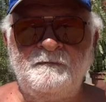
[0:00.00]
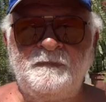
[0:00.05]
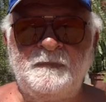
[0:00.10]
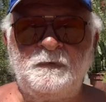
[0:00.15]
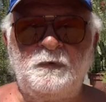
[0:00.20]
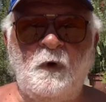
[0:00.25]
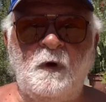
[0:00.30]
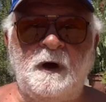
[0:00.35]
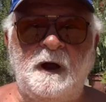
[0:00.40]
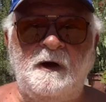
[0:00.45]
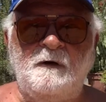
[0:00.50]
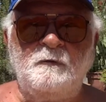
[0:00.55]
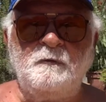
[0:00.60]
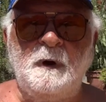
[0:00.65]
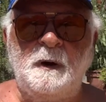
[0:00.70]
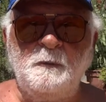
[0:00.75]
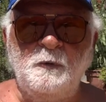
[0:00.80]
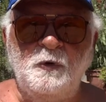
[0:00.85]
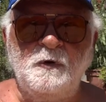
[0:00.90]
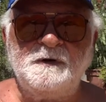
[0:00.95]
tocava
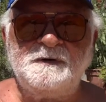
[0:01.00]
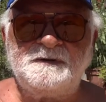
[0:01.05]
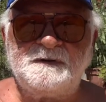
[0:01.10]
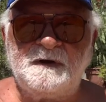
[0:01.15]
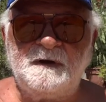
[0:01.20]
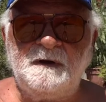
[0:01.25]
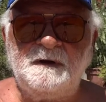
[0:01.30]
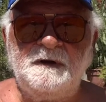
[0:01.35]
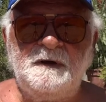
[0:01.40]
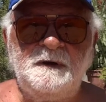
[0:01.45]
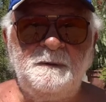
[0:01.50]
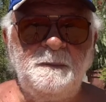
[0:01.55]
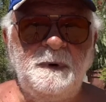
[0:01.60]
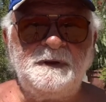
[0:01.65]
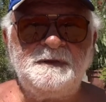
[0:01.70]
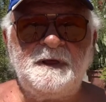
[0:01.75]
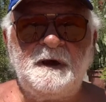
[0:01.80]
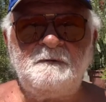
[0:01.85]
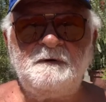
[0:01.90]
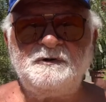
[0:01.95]
uma música e
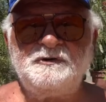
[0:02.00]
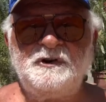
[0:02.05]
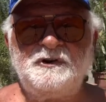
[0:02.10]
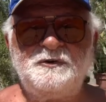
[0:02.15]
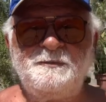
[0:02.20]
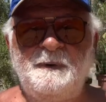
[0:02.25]
mandava a gente